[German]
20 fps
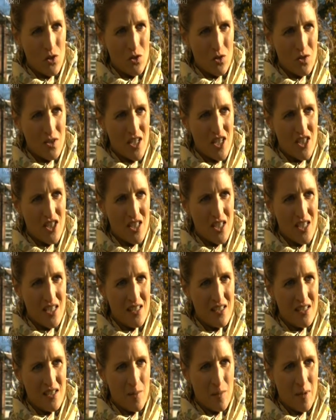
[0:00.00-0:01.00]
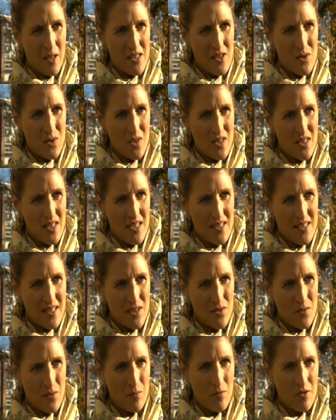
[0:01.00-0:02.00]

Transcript: schon einen Unterschied? Die Operation ist ja jetzt erst